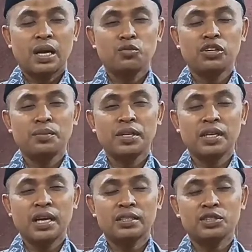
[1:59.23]
Namun
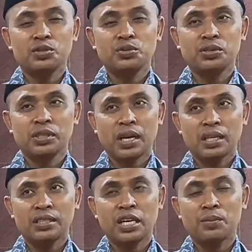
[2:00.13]
demikian
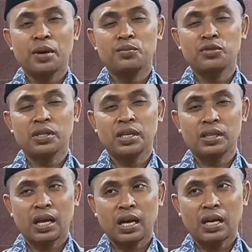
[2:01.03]
sesungguhnya siapapun
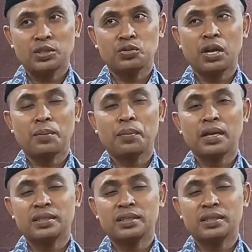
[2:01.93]
kita sudah